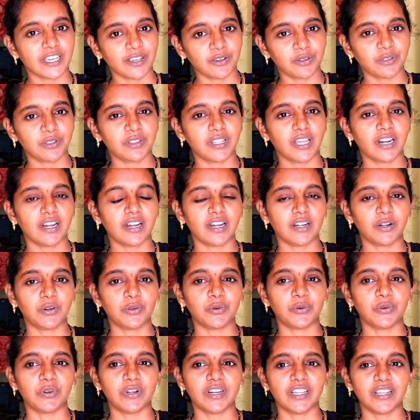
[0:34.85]
చేయొద్దని
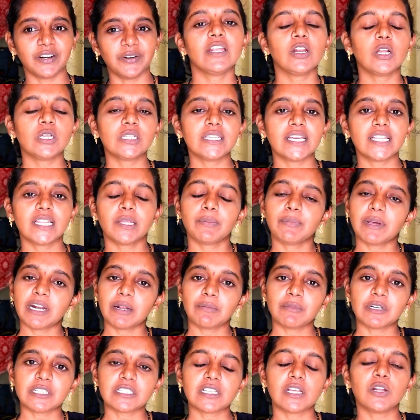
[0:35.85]
అంటూ ఉంటారు ఈరోజు అయితే
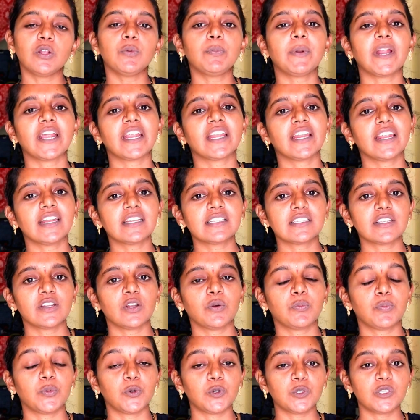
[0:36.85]
మనం అసలు
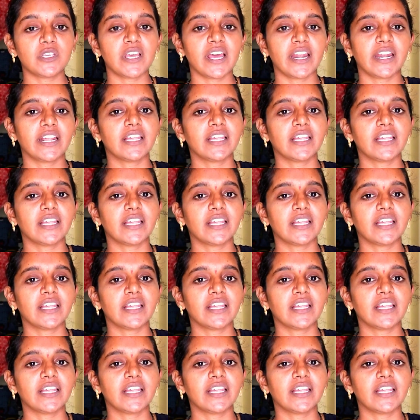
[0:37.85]
ప్రెగ్నెన్సీలో పూజ